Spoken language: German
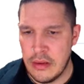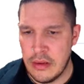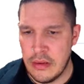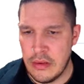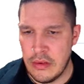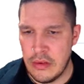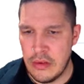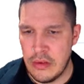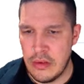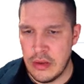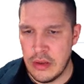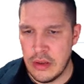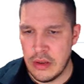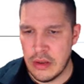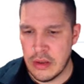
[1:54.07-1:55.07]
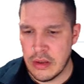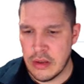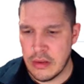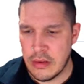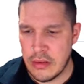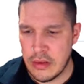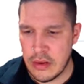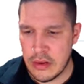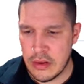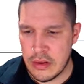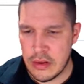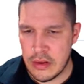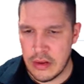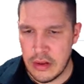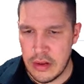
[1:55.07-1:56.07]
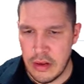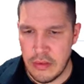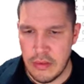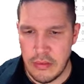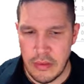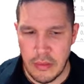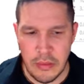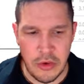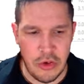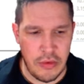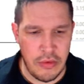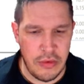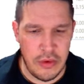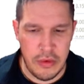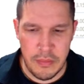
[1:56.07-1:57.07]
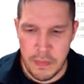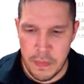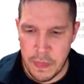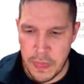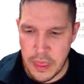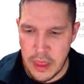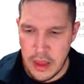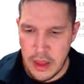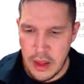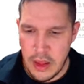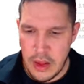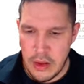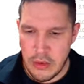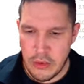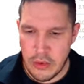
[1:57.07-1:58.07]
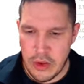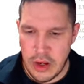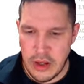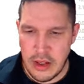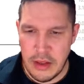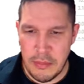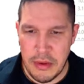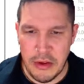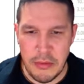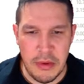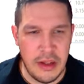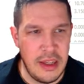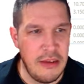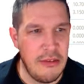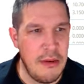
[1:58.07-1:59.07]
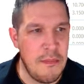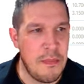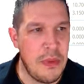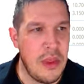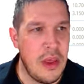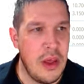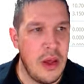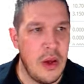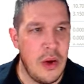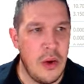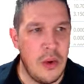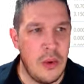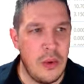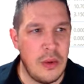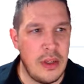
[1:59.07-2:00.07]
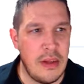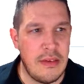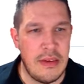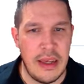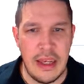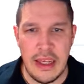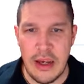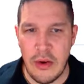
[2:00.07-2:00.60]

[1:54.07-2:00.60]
So, ja, ganz haben sogar in der Perspektive. Und jetzt hänge ich auch